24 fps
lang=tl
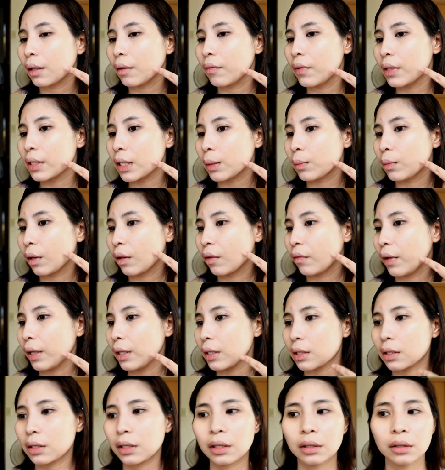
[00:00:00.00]
visible
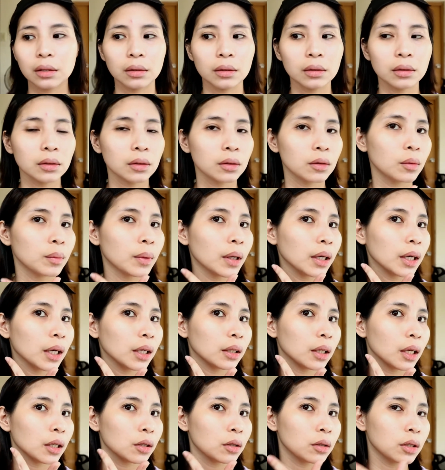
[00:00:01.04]
veins dito. Kung
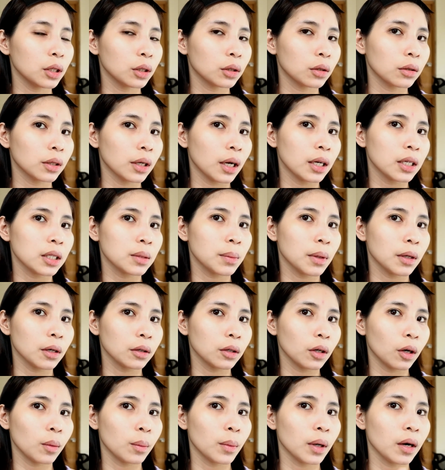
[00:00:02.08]
makikita nyo dito guys,
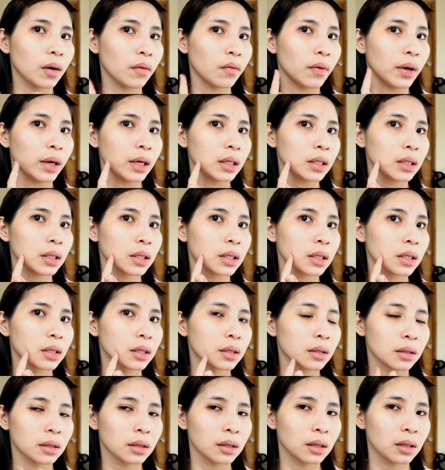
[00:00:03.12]
meron ako mga veins.
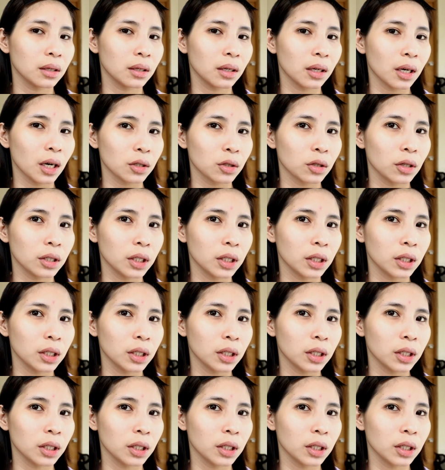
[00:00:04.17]
Kaso